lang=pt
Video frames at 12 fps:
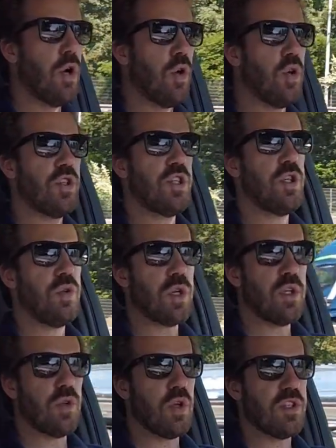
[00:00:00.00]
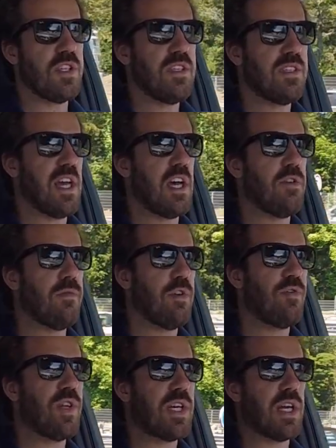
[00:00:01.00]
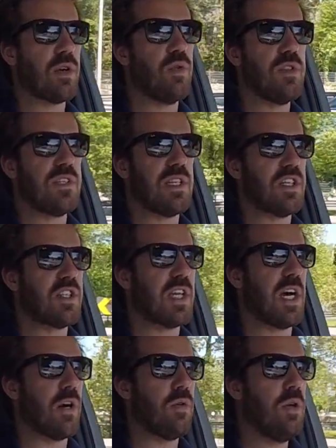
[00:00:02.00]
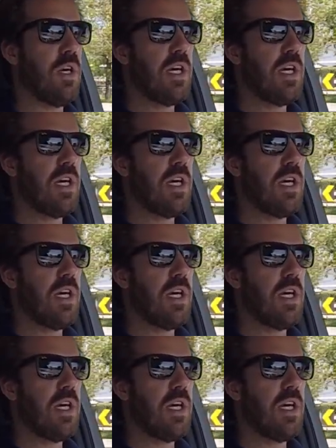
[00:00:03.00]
Hoje, durante o nosso ensaio, vamos ficar a conhecer este carro